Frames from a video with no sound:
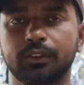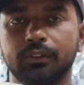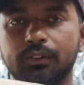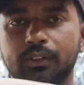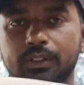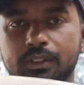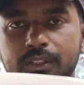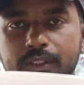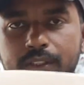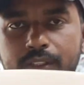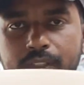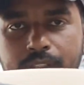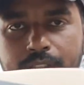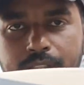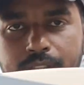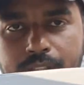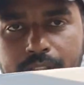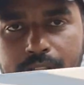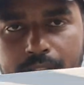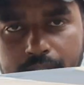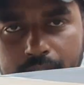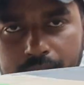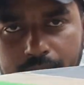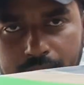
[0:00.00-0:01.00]
फिर से
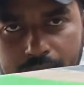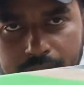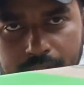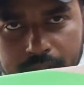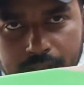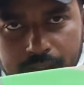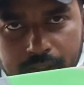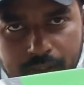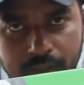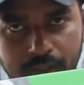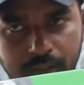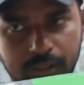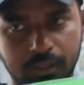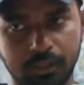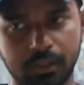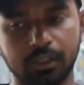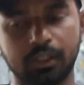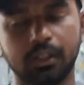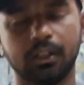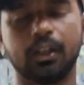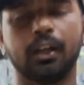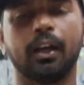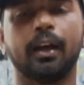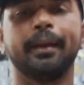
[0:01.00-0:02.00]
देखिए
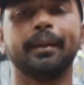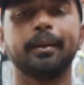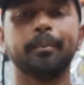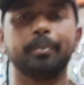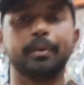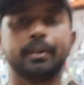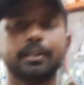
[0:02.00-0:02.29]
आइए